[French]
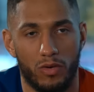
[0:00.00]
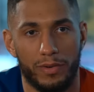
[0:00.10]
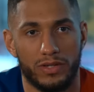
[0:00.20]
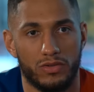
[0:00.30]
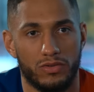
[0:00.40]

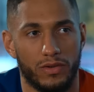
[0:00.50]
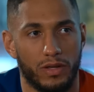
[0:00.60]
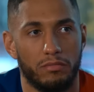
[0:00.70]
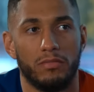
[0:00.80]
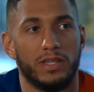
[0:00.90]
compètes que tu fais,
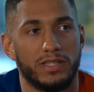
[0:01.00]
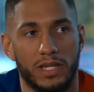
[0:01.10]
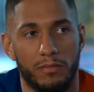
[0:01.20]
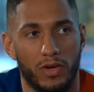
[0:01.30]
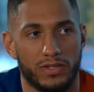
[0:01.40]
mais c'est
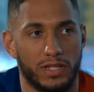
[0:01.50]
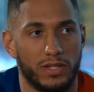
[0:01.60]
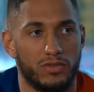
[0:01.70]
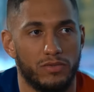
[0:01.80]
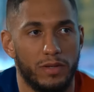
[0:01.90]
les meilleures années
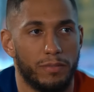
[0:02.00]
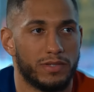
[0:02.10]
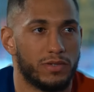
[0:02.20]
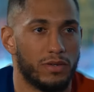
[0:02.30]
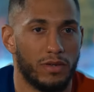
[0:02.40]
que tu vis
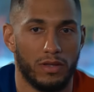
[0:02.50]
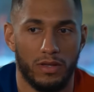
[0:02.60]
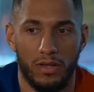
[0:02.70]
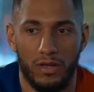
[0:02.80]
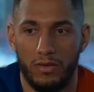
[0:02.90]
parce que
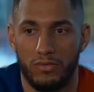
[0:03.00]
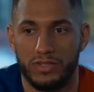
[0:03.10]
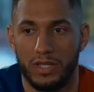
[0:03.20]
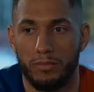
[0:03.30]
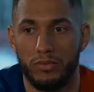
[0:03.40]

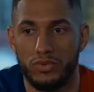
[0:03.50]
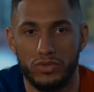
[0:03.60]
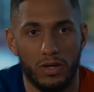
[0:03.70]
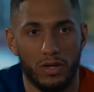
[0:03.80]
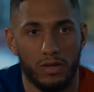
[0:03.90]
vous êtes
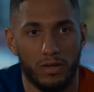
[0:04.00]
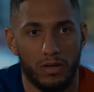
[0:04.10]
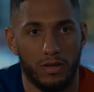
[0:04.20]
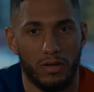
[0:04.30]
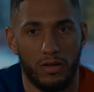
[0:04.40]
plusieurs
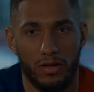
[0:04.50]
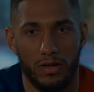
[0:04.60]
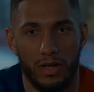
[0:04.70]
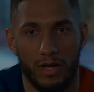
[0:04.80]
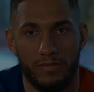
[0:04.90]

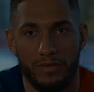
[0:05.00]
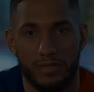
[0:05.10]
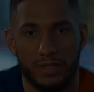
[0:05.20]
euh, à vivre